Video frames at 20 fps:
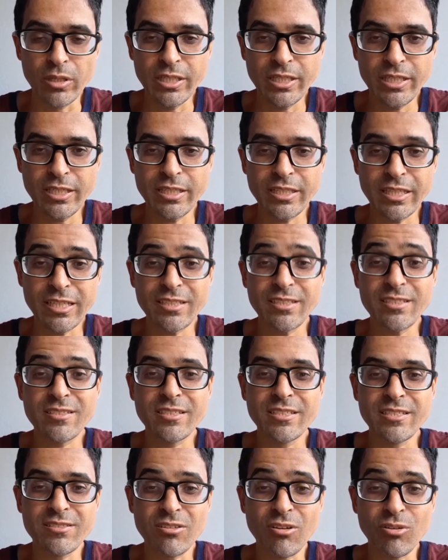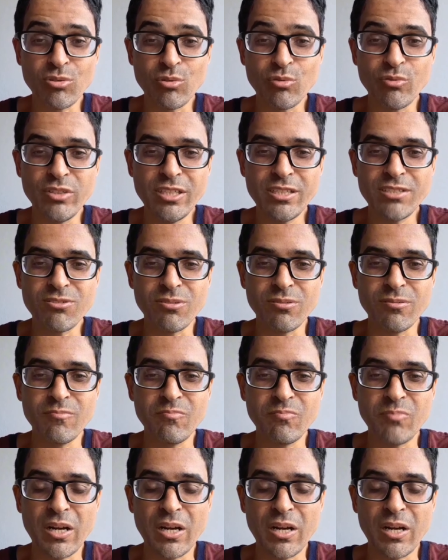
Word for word: link na descrição do vídeo